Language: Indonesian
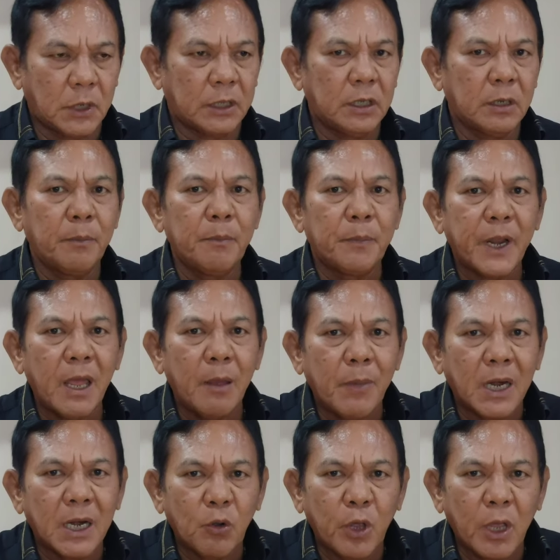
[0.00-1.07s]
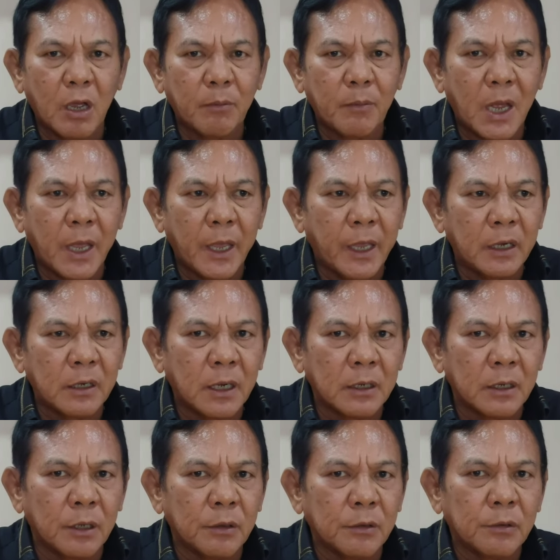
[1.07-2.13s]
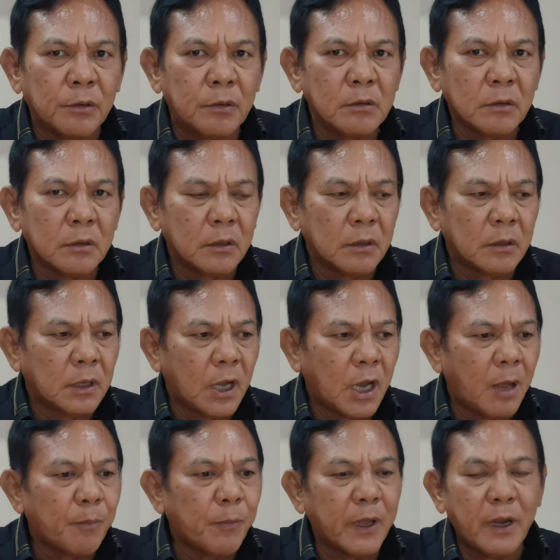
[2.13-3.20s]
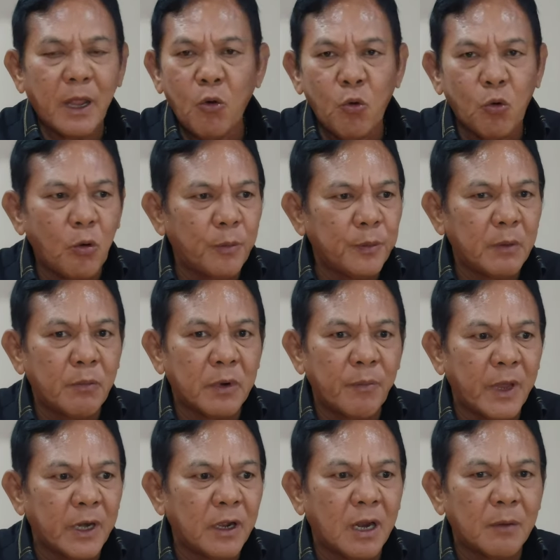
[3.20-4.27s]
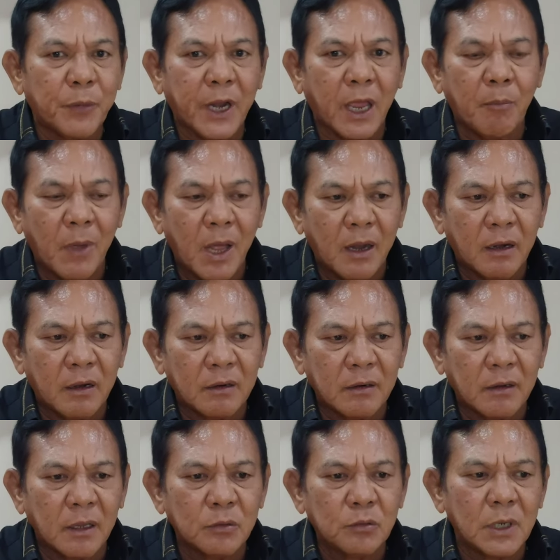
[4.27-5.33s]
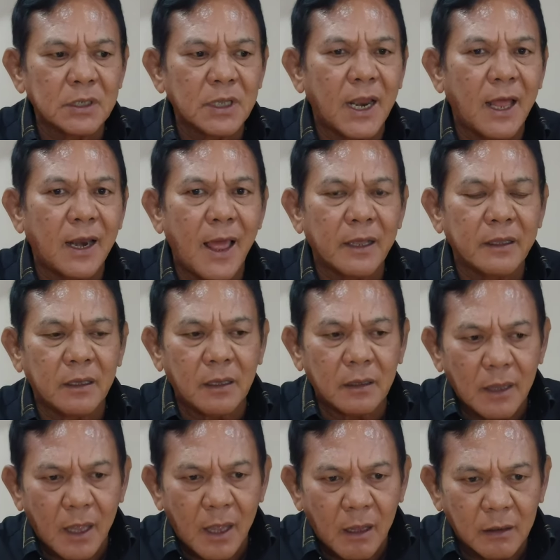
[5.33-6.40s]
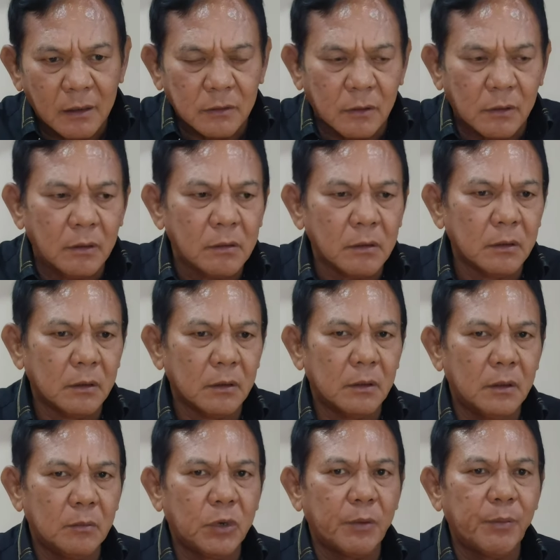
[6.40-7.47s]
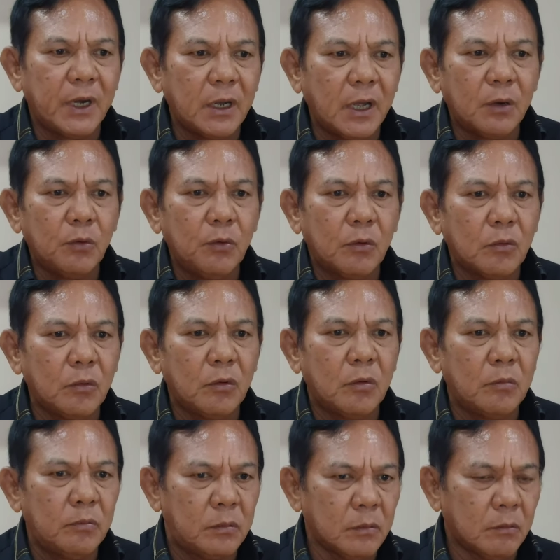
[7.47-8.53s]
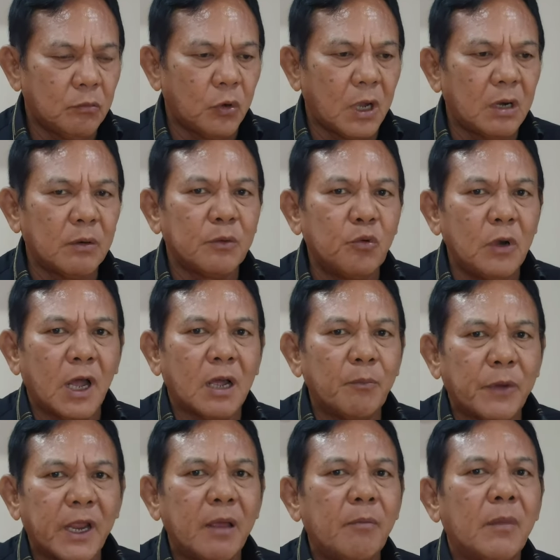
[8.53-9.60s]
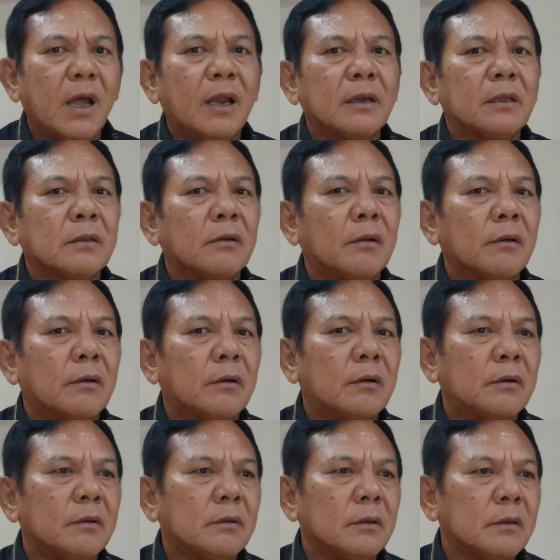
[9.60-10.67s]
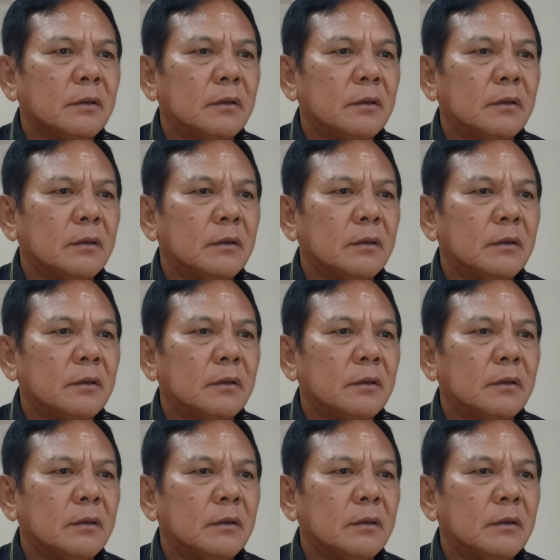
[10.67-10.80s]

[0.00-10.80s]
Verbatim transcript: berarti kan preman dong yang main kan gitu apa ya hukum ini bermain dengan preman nah, sudah salah lagi kita gitu loh bermain dengan hukum bukan menggunakan preman gitu loh